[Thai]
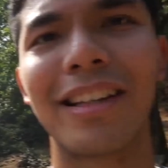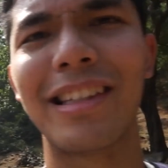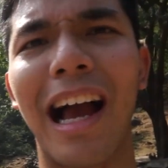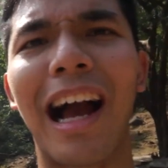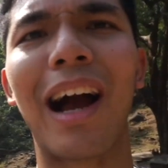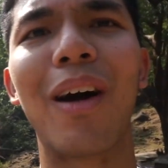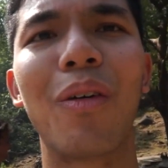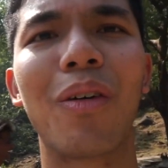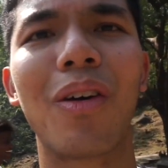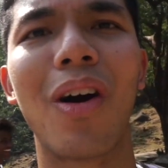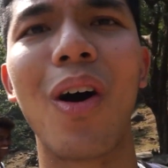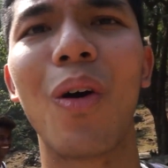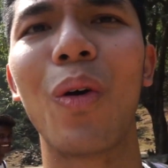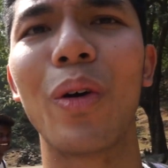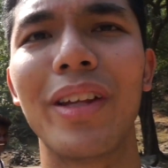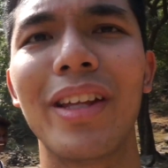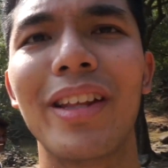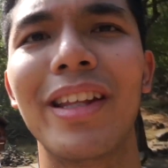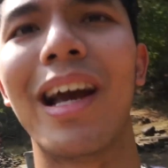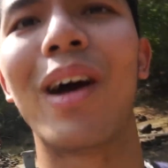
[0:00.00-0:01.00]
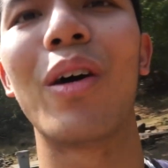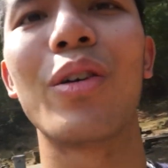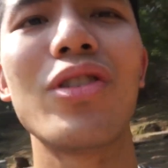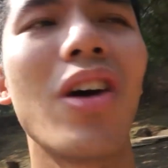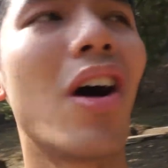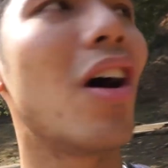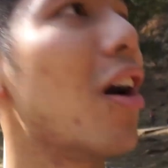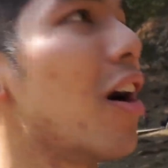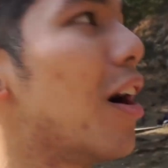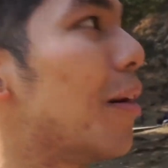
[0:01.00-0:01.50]
อยากเขากล้องคนอินเดียเขา
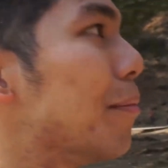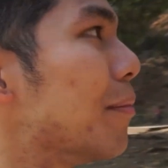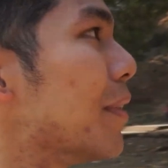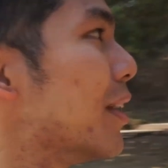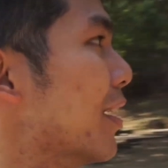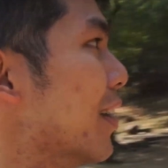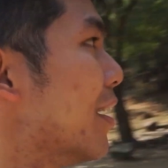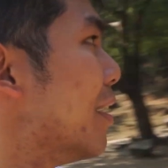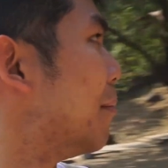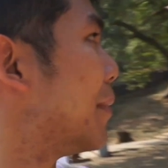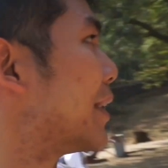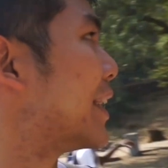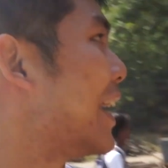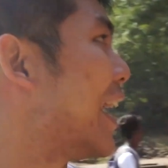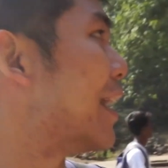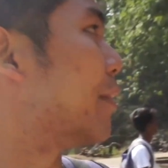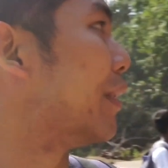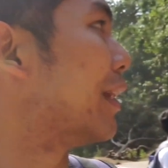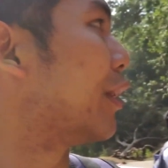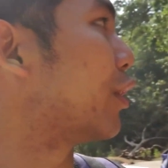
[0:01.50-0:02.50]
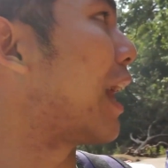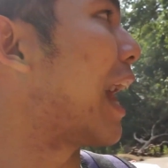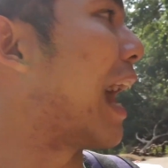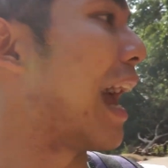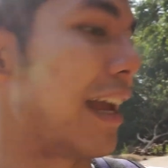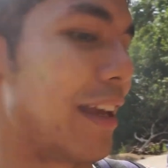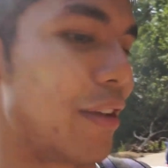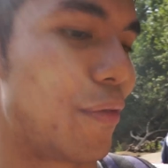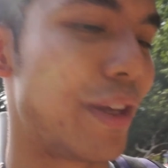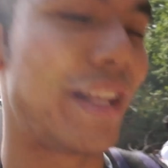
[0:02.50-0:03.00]
ชอบ เมื่อกี้เห็นว่าเรา
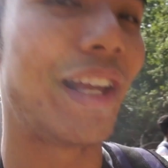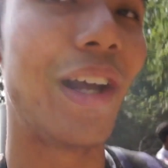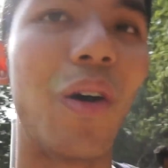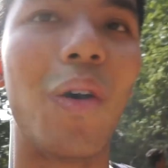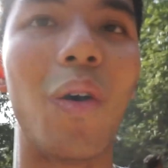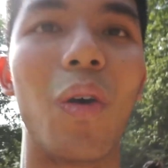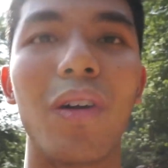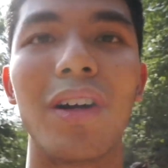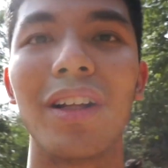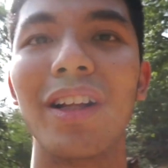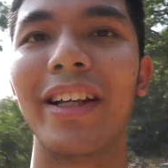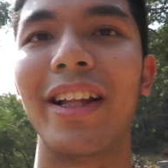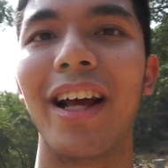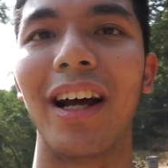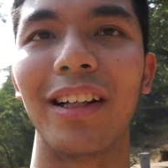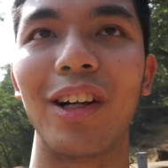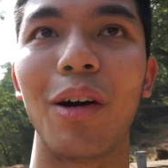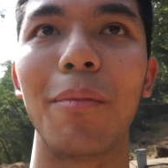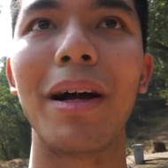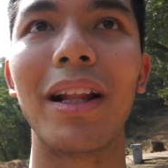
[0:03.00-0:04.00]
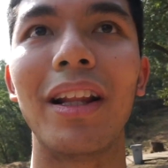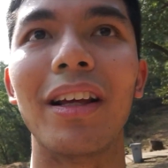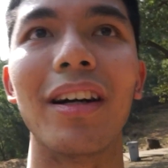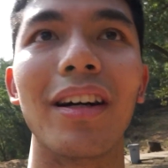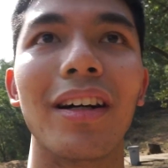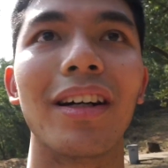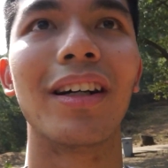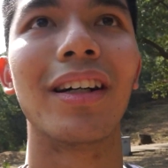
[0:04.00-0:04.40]
ถ่ายวิดีโอก็เลยเดินเข้ามาเลย